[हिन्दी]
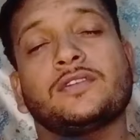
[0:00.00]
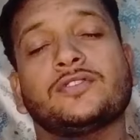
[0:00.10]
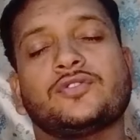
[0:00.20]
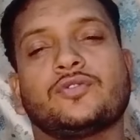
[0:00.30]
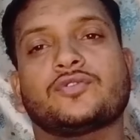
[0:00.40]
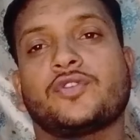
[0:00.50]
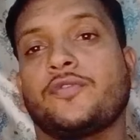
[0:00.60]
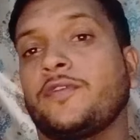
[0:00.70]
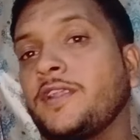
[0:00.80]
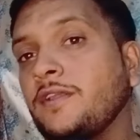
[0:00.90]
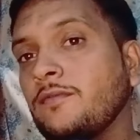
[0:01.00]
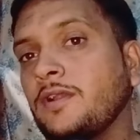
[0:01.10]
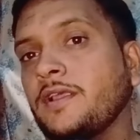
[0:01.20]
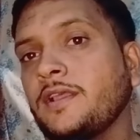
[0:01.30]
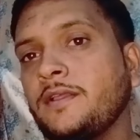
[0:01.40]
जो सॉरी वेटिंग
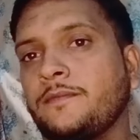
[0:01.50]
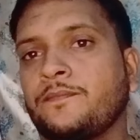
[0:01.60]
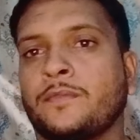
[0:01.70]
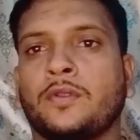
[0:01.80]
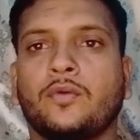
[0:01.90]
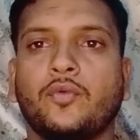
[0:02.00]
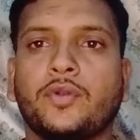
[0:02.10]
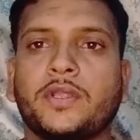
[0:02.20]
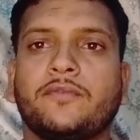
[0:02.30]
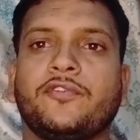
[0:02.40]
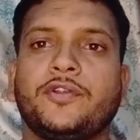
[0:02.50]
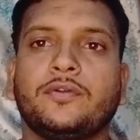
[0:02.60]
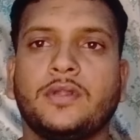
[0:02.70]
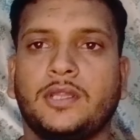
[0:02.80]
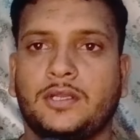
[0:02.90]
वाले हैं उनकी
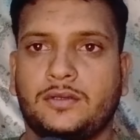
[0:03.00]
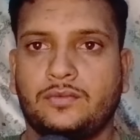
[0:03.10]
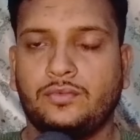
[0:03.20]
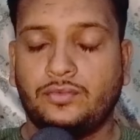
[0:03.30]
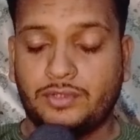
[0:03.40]
वीडियो डाल रहा हूं